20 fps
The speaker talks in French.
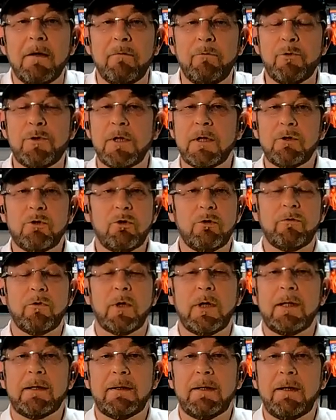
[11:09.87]
Vous êtes
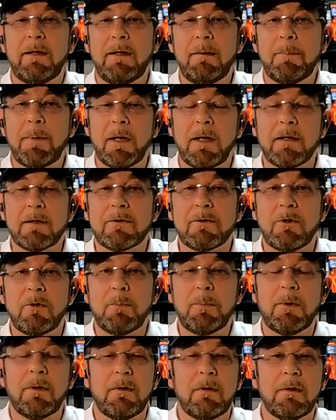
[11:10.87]
devant la télé par
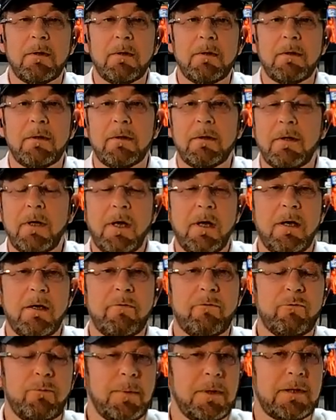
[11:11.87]
exemple euh,
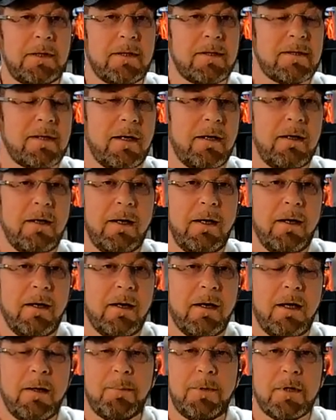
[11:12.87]
et vous mettez ça
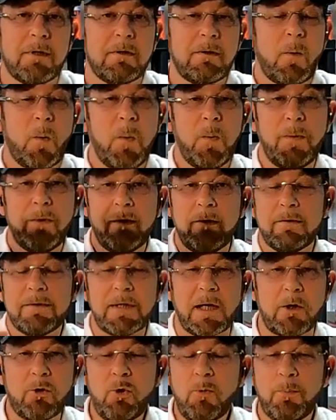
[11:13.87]
et eh bien
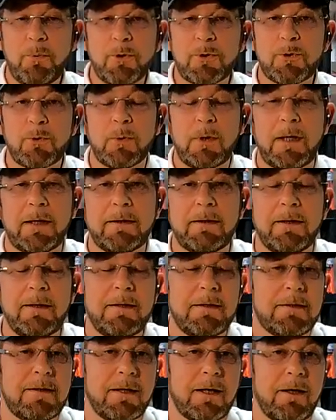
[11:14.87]
ça coupe le son de la
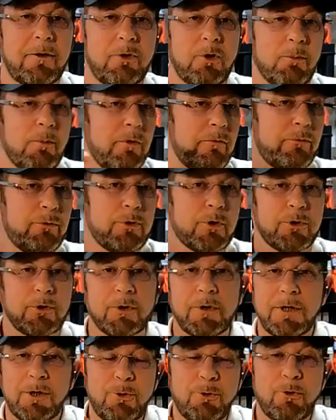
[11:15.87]
télé directement, vous
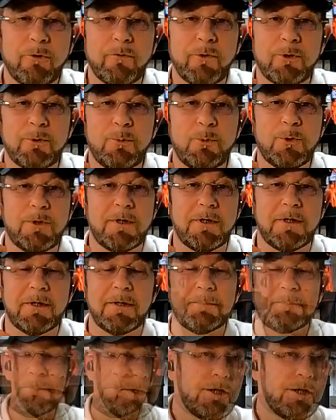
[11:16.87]
n'entendez que votre musique.